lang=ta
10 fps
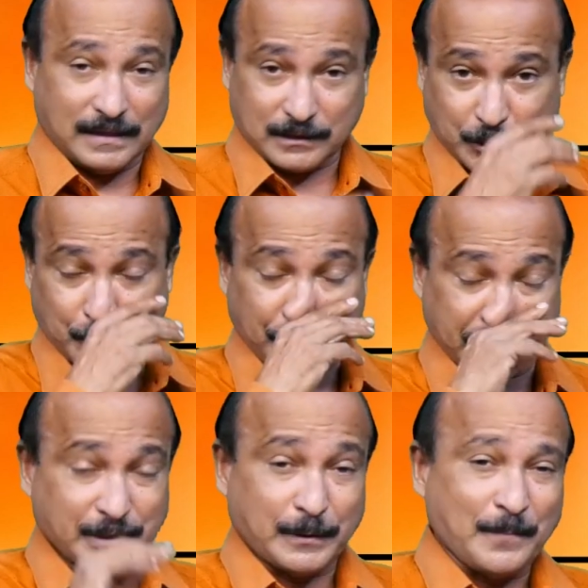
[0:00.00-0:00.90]

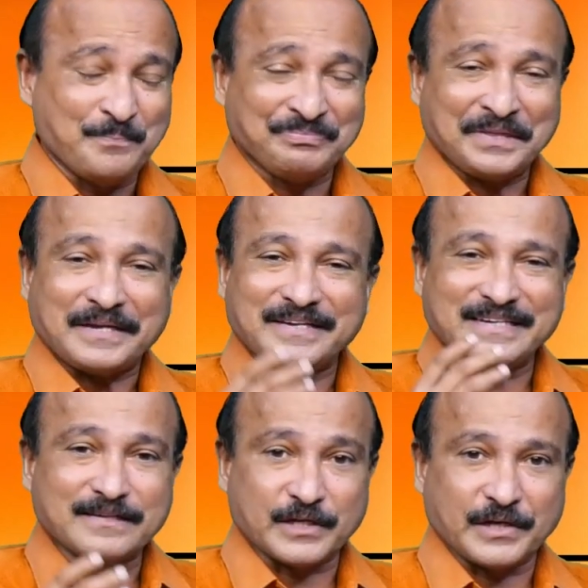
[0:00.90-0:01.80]
காத்திருப்பது
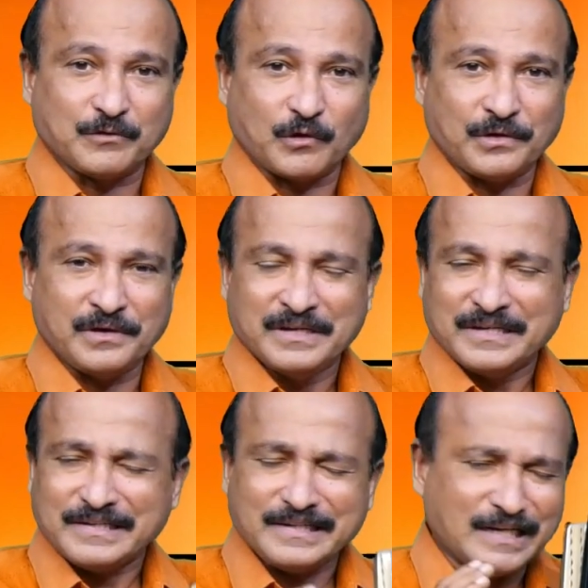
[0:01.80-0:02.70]
இருதயத்தை
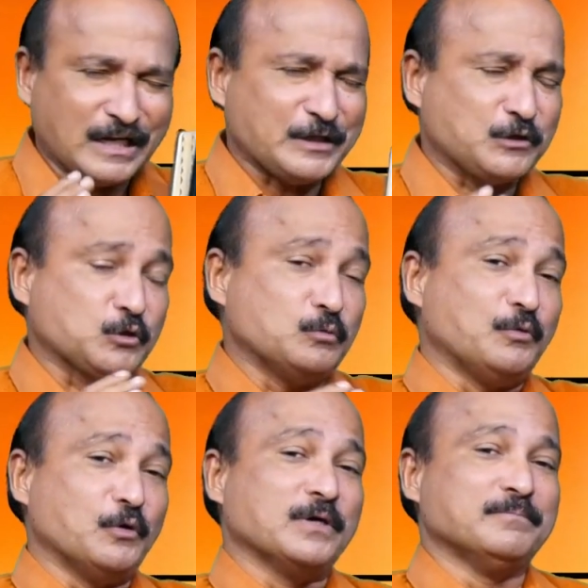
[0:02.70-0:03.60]
இழைத்து
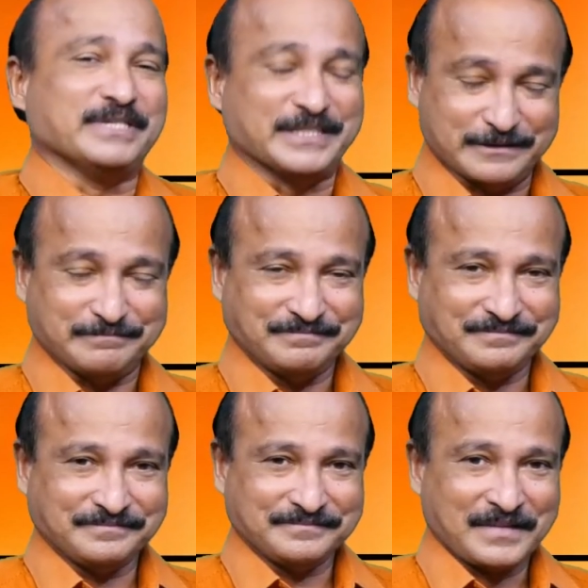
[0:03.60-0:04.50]
போக பண்ணும்
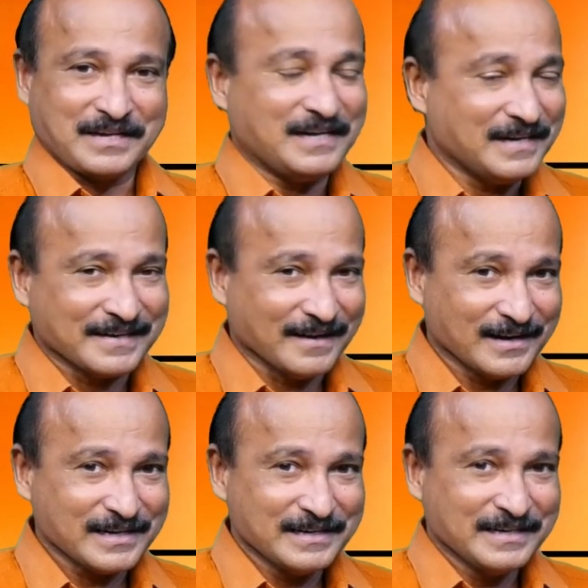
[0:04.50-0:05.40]
ஆனால்
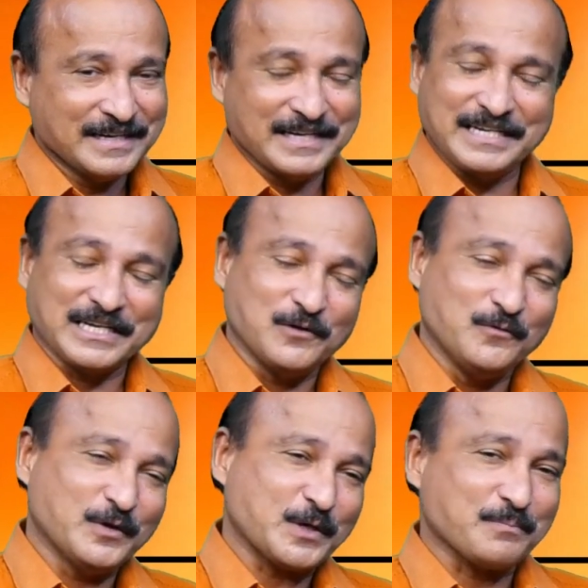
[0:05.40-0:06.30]
நீங்கள்
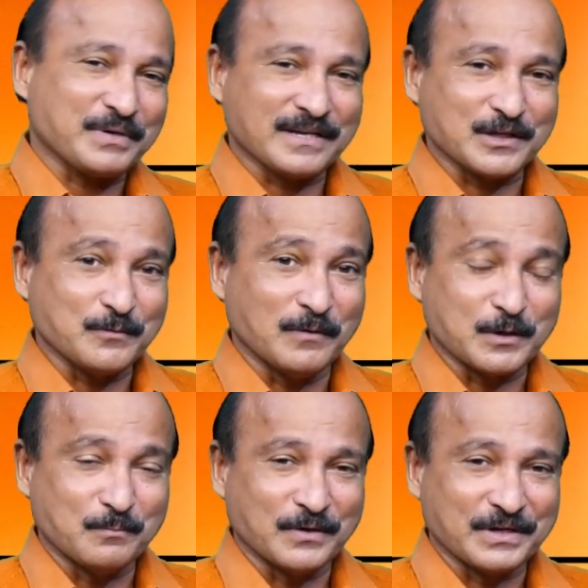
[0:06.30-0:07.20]
விரும்பினது
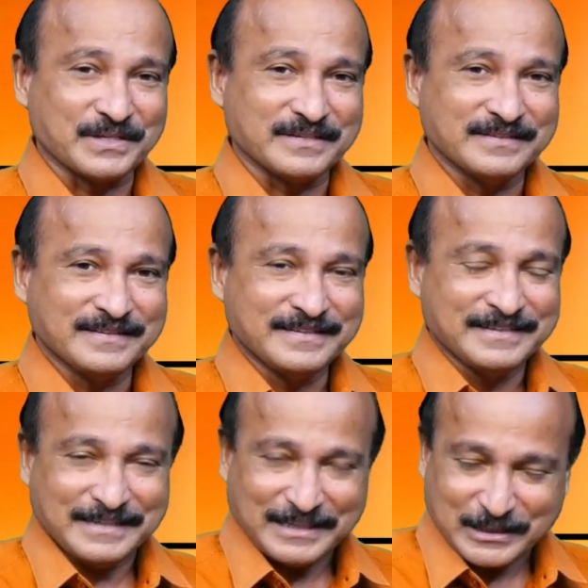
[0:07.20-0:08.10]
வரும் பொழுது
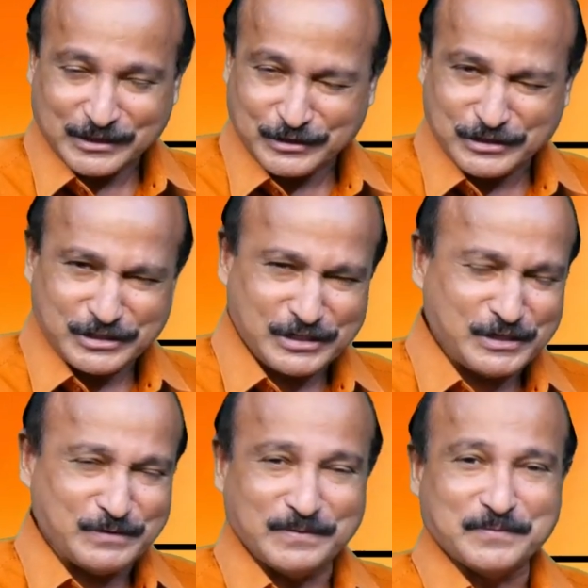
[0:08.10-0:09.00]
அது
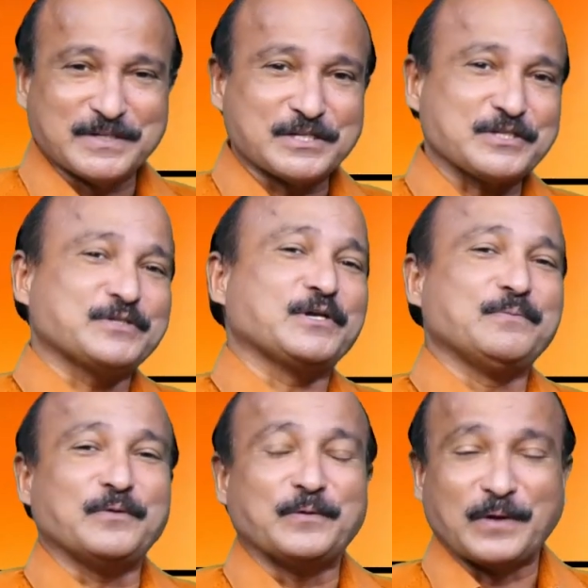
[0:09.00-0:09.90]
ஜீவ விருட்சத்தை
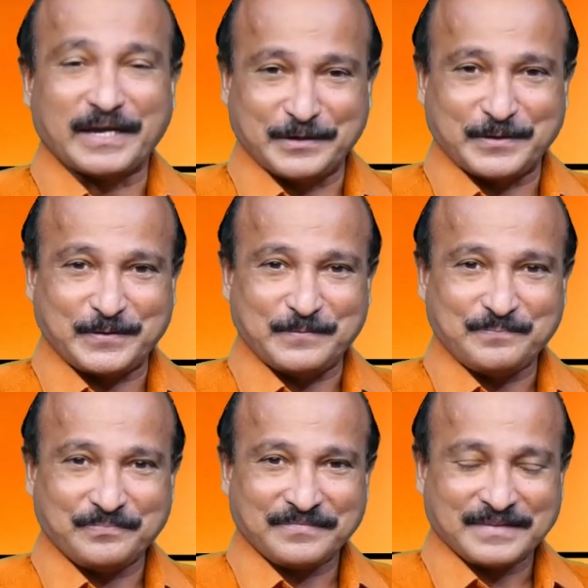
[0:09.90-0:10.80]
போல இருக்கும்
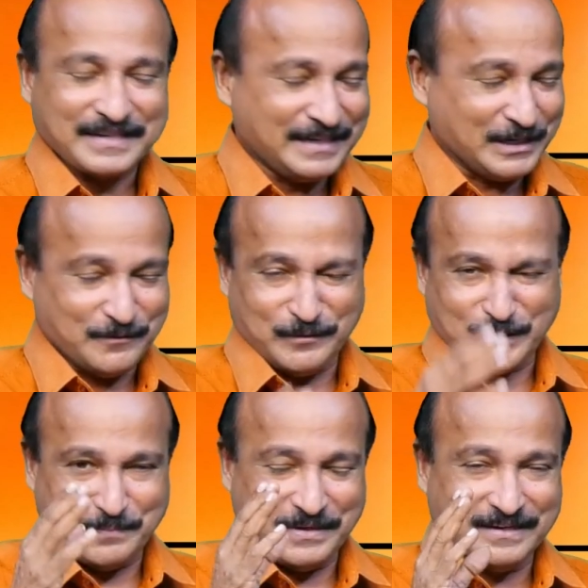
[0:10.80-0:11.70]
நீங்கள்
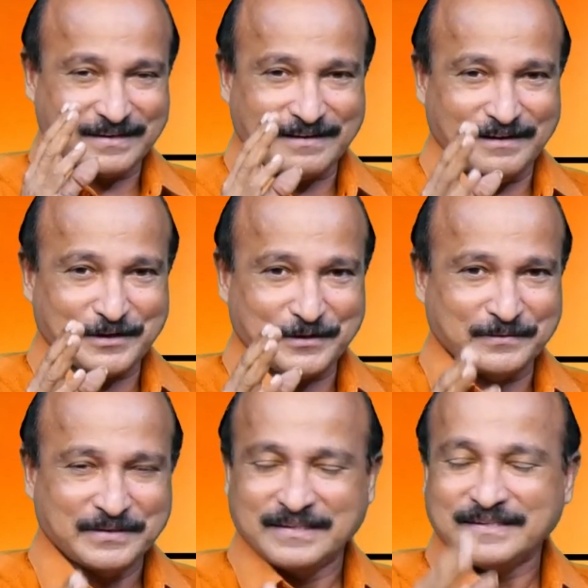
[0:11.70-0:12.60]
விரும்பின
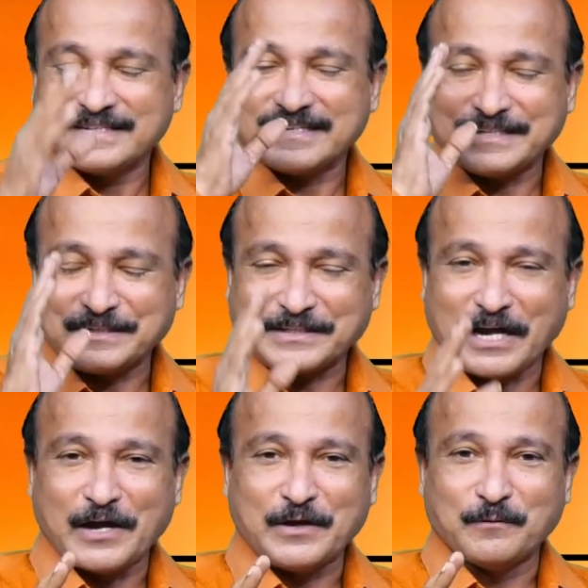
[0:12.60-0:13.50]
காரியம்
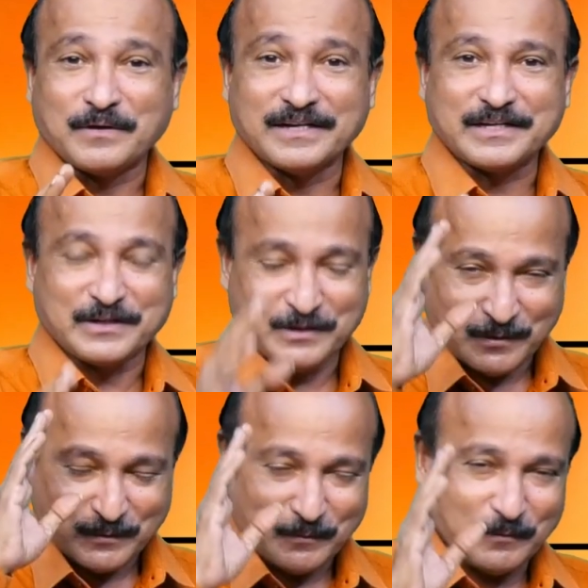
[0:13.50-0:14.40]
கட்டாயம் உங்களுக்கு
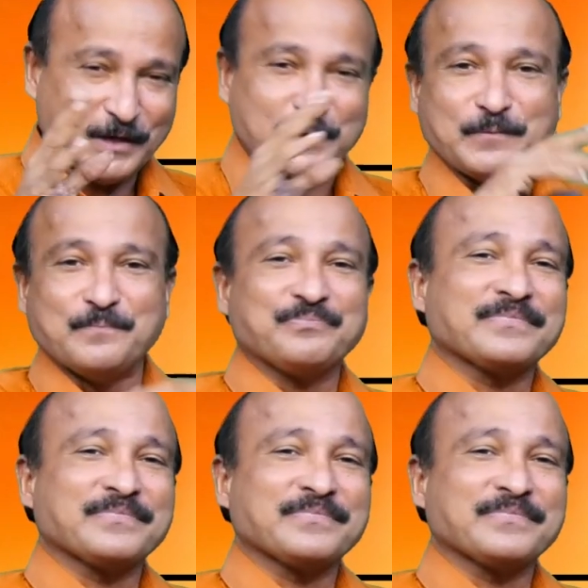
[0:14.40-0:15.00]
வரும்